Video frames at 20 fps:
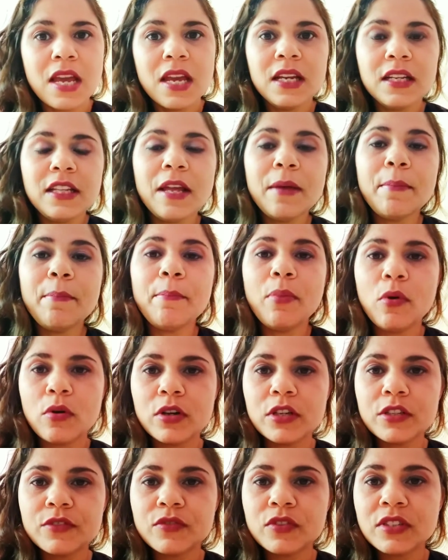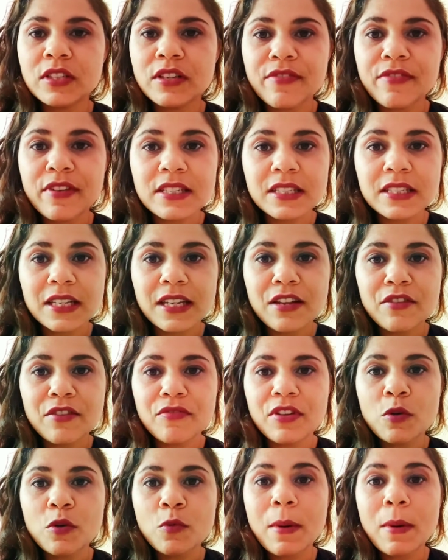E depois você vai
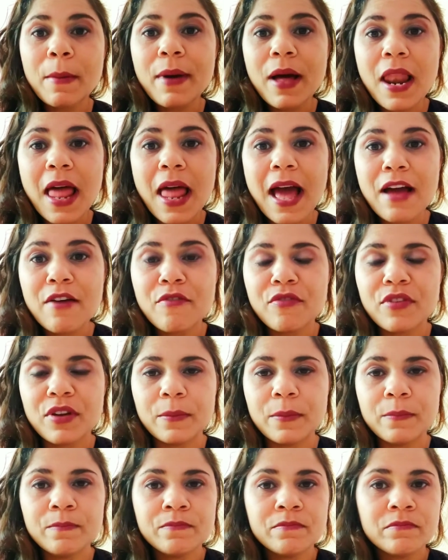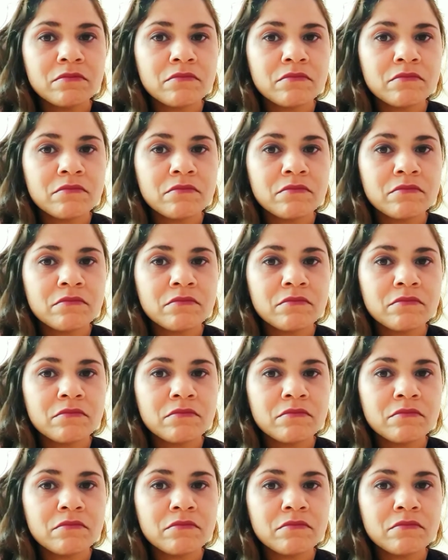escrever uma palavra.